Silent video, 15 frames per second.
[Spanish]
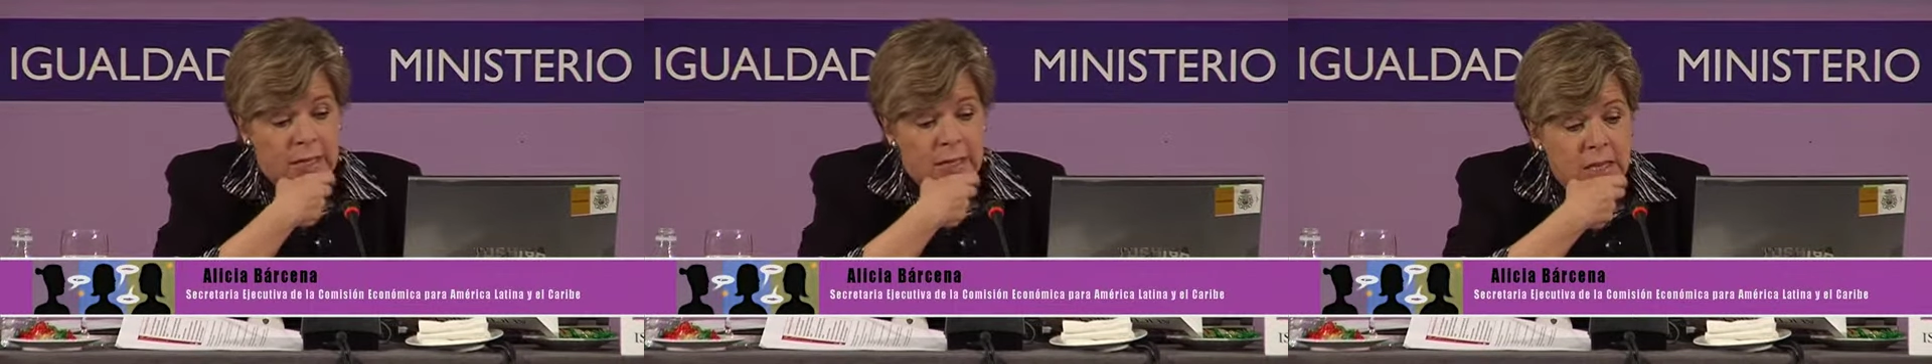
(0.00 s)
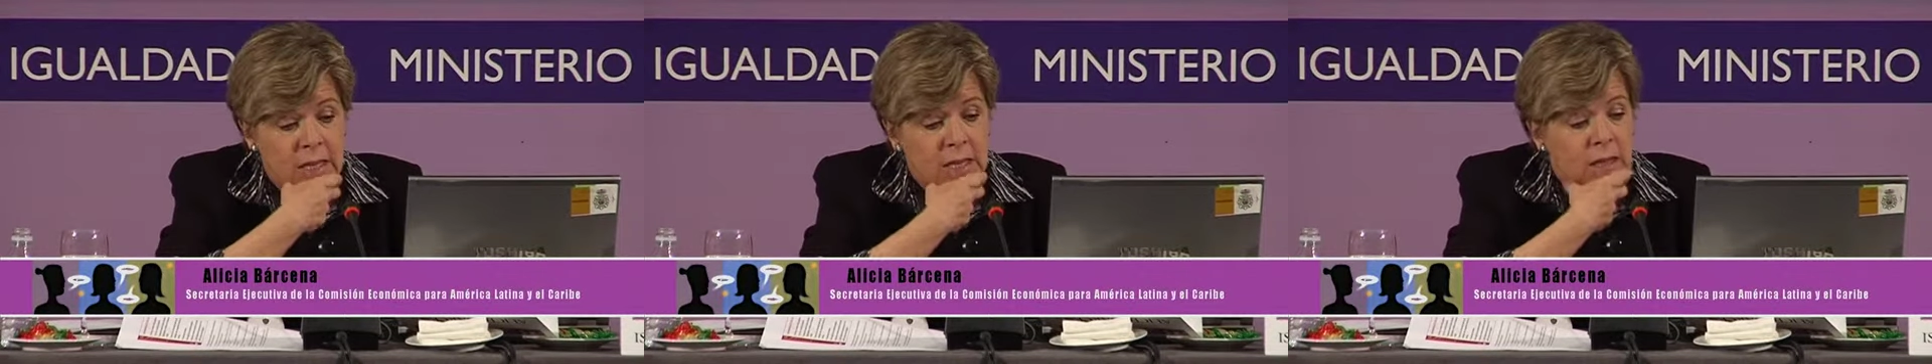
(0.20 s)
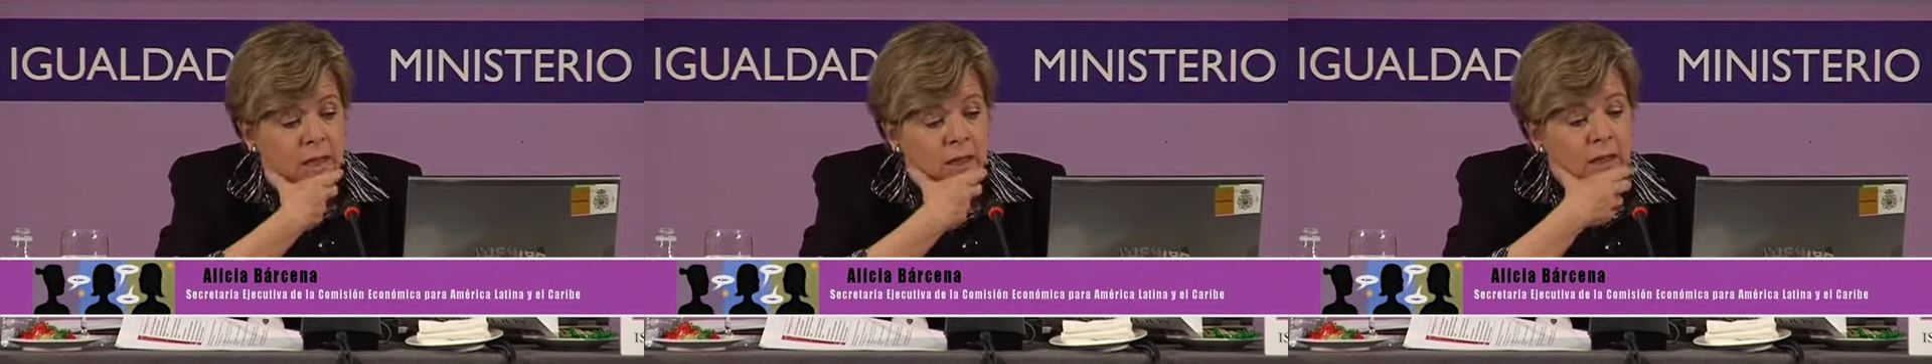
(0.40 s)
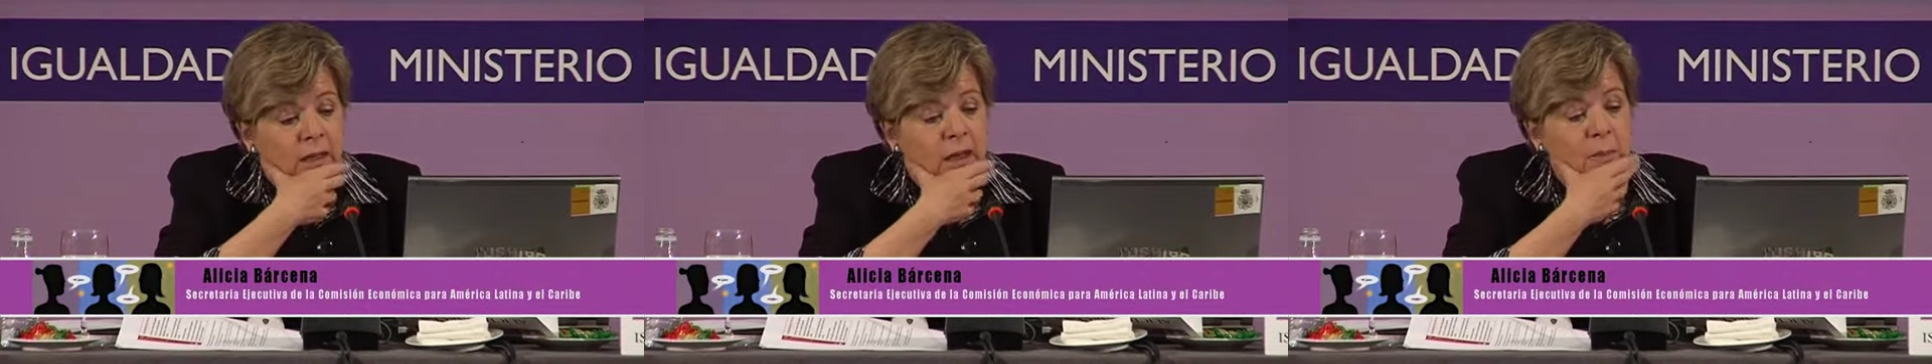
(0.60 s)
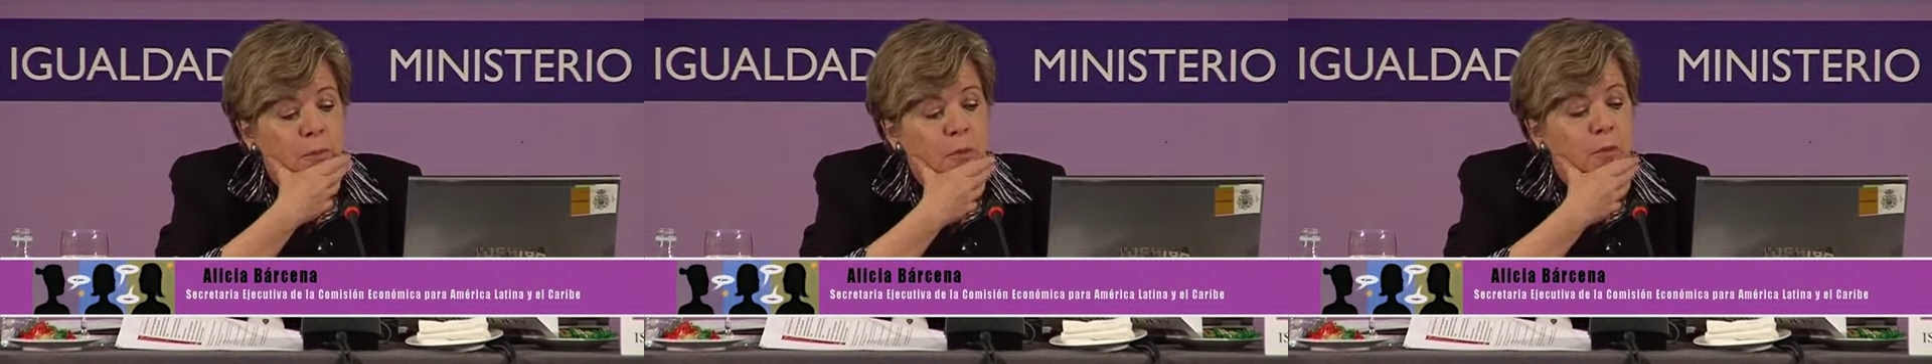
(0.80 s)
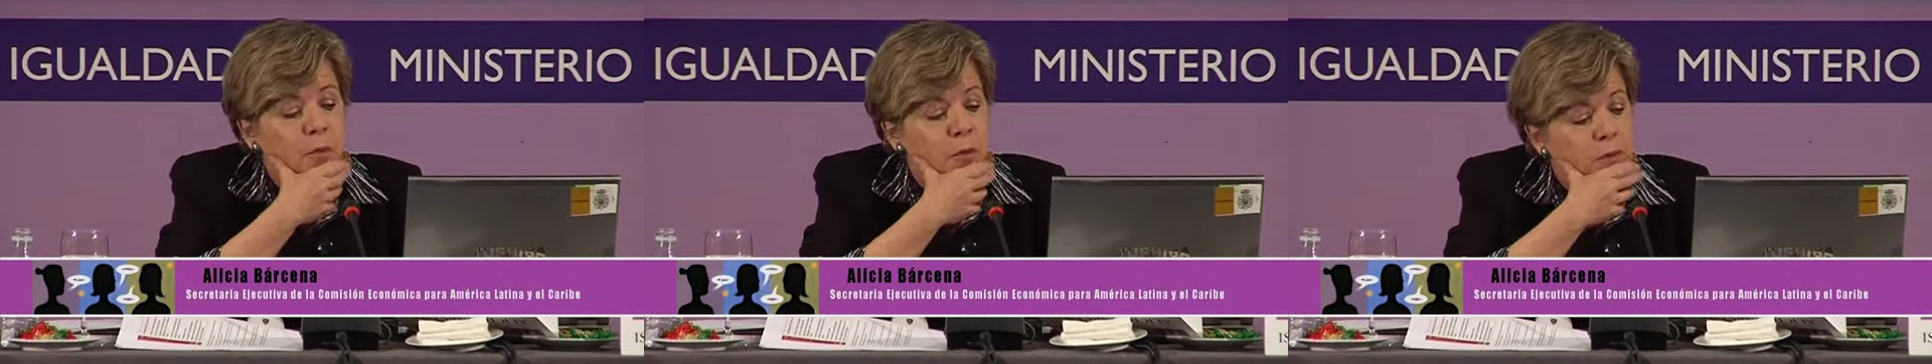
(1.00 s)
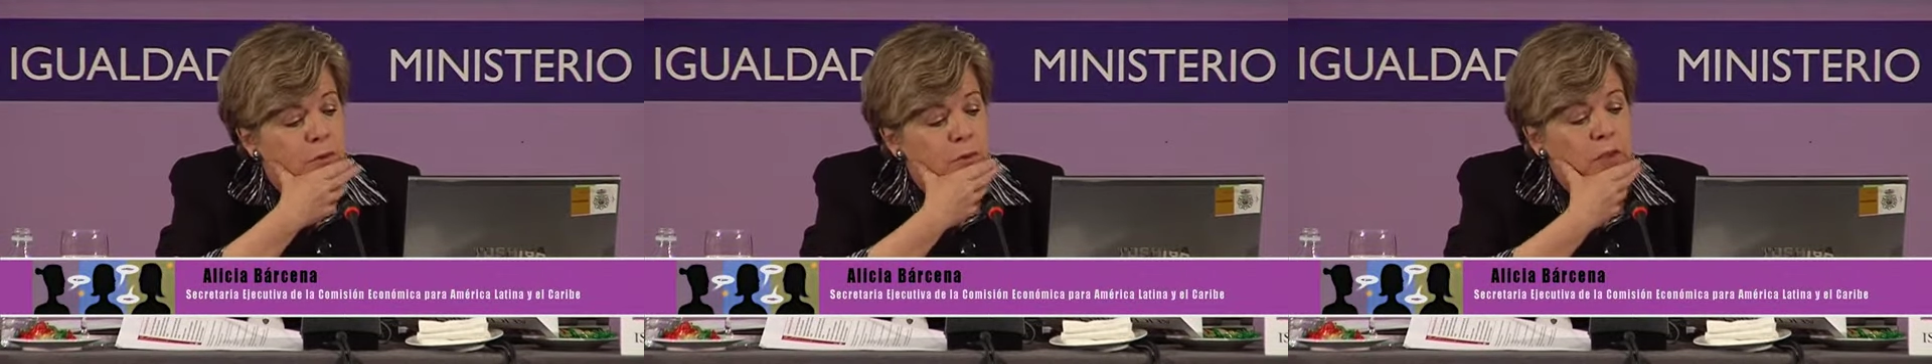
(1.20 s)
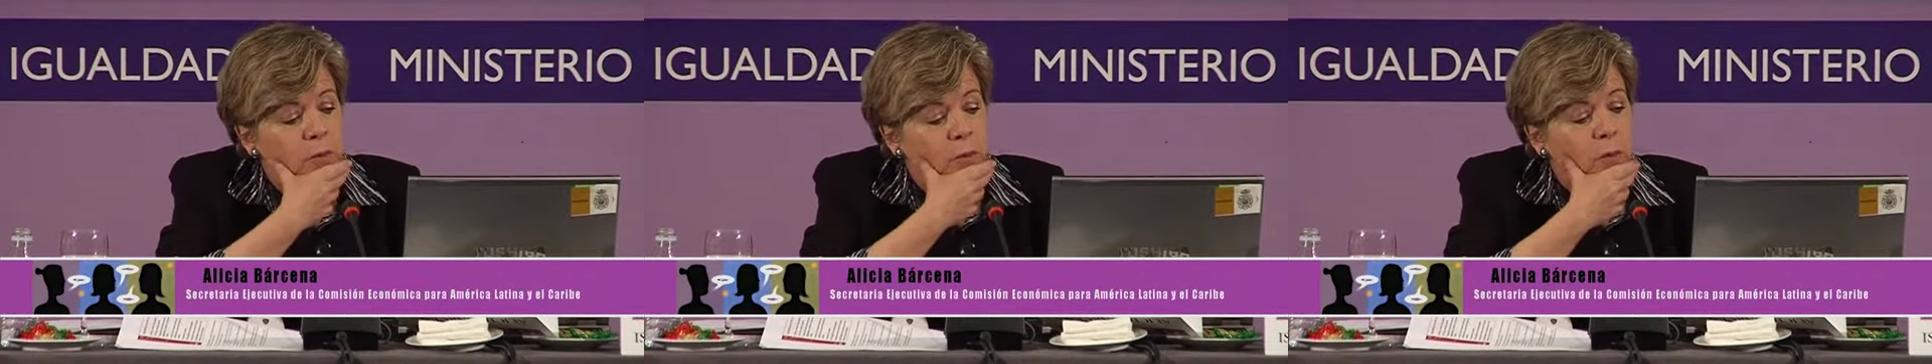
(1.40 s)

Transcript: Y la proporción de